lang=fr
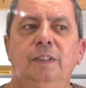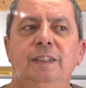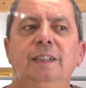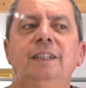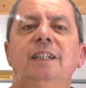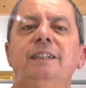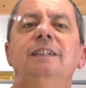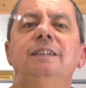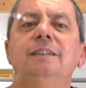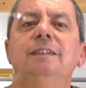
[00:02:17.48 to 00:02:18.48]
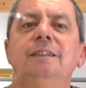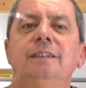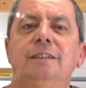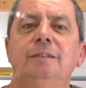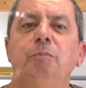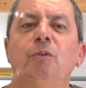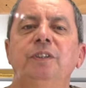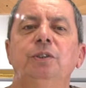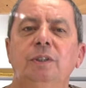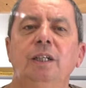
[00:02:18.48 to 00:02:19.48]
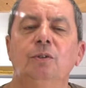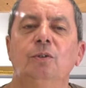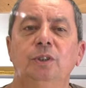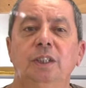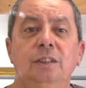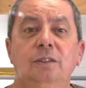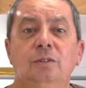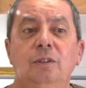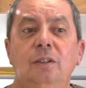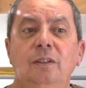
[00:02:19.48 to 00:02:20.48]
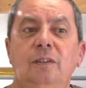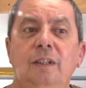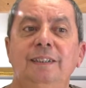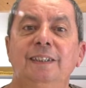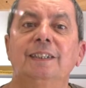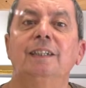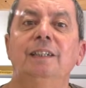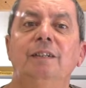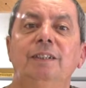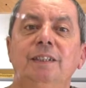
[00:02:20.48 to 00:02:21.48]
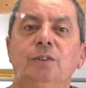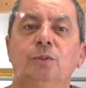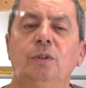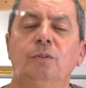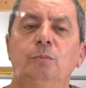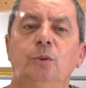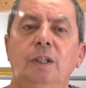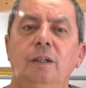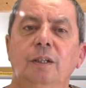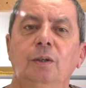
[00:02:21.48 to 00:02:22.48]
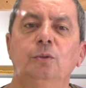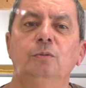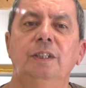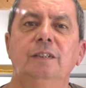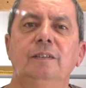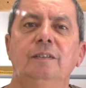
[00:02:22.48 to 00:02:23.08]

cette égalité professionnelle qu'on recherche, elle, s'inscrirait davantage, quoi. on pourrait la retrouver.